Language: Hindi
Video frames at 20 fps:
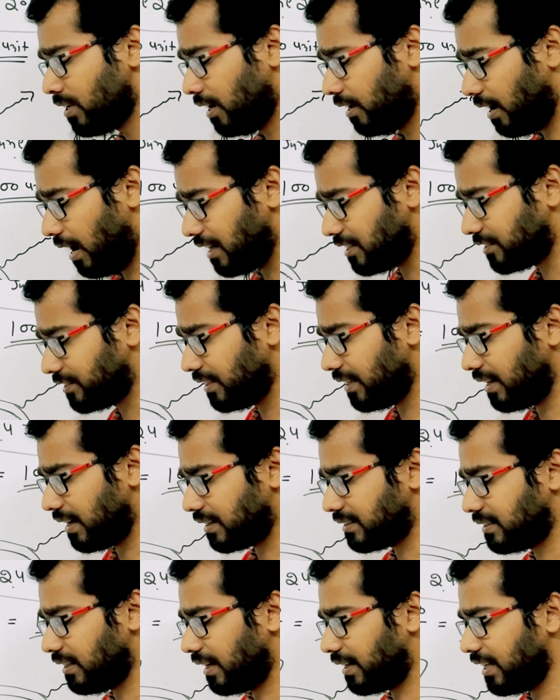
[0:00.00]
राष्ट्रीय
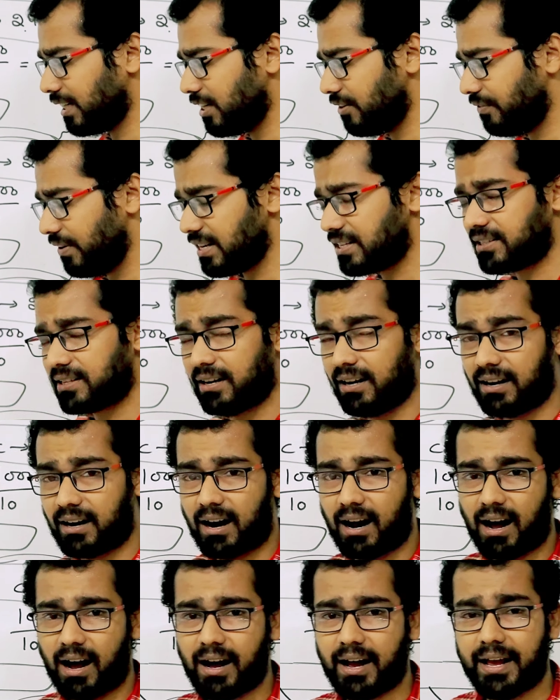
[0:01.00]
रक्षा के निवेश कर
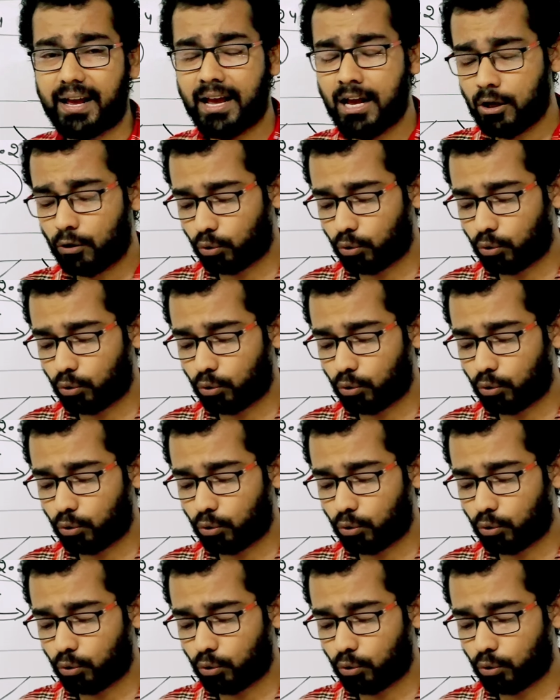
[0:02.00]
रहा है